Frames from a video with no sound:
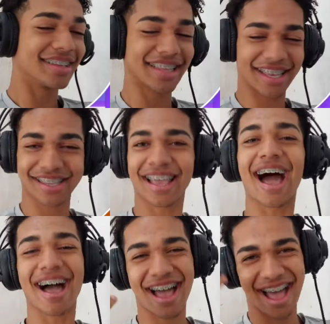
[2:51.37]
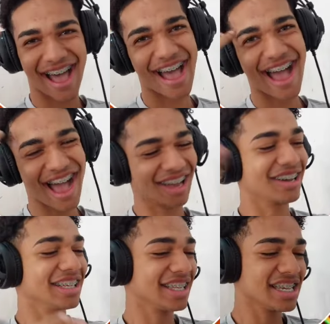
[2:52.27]
Entende? Ah,
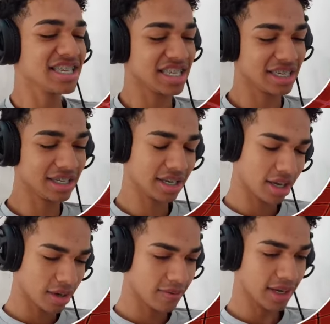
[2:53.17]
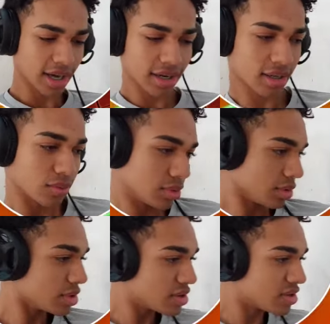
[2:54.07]
agora entendi. Falei, cara, tá alguma
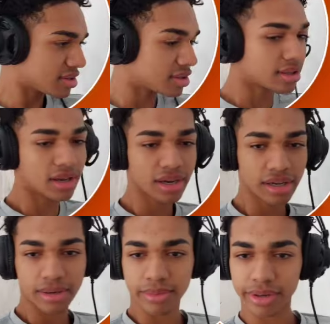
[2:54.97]
coisa estranha,